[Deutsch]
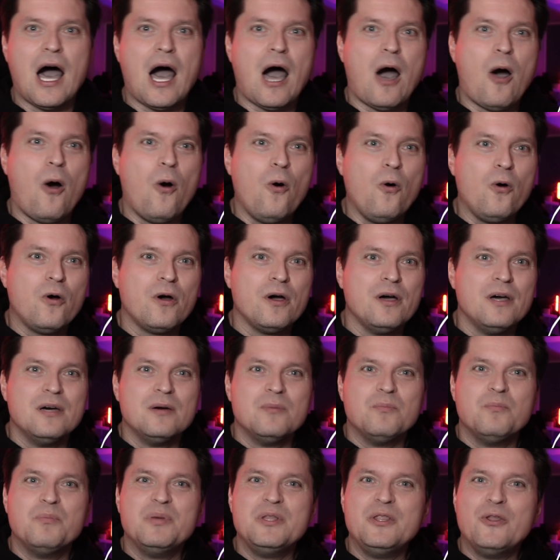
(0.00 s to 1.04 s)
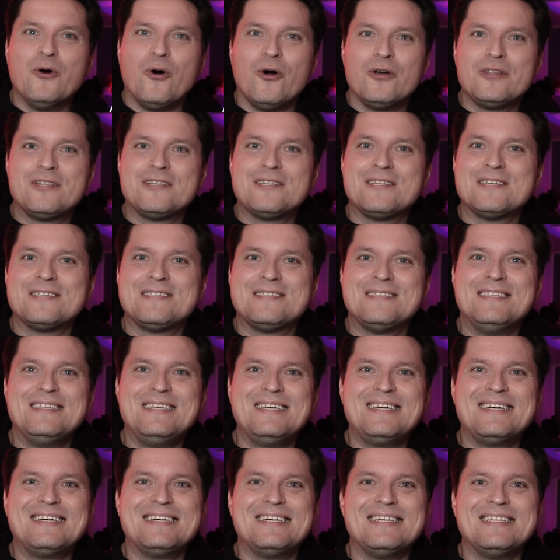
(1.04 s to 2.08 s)
Auch bedeutet es,
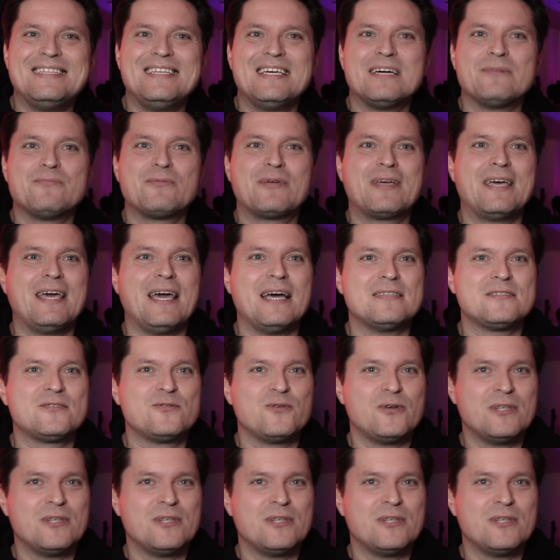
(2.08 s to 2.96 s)
Dinge in ihrem Kern zu